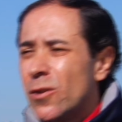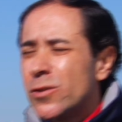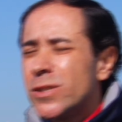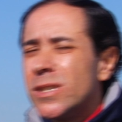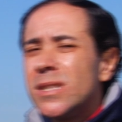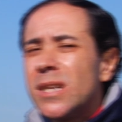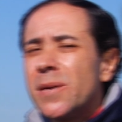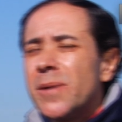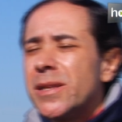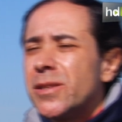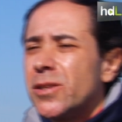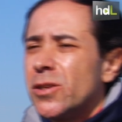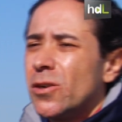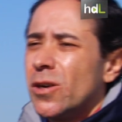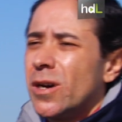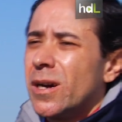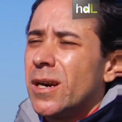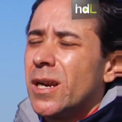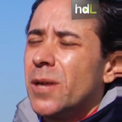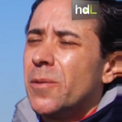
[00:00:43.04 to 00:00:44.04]
de 80 vatios
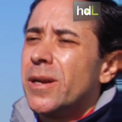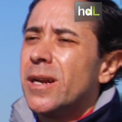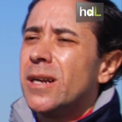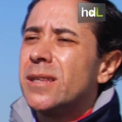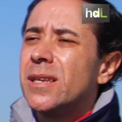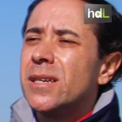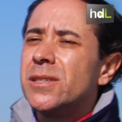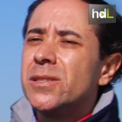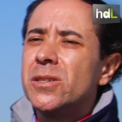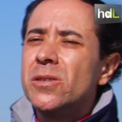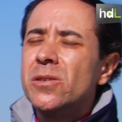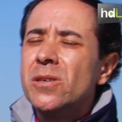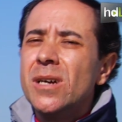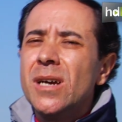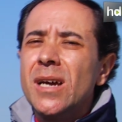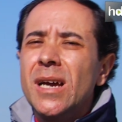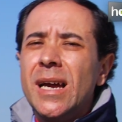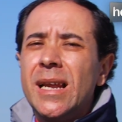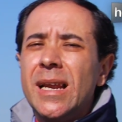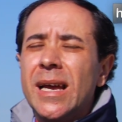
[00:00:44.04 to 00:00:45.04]
arriba en el techo,
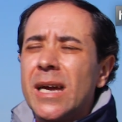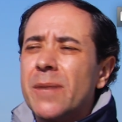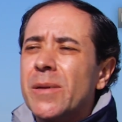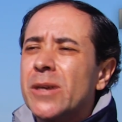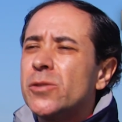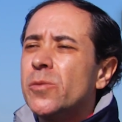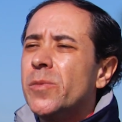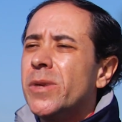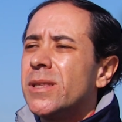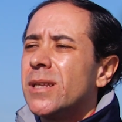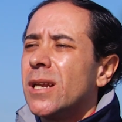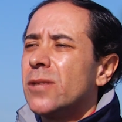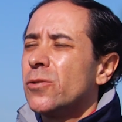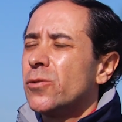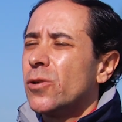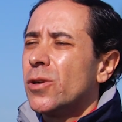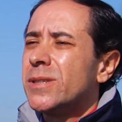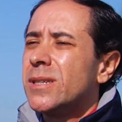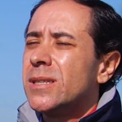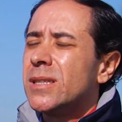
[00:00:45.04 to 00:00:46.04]
en la que va suministrando todo el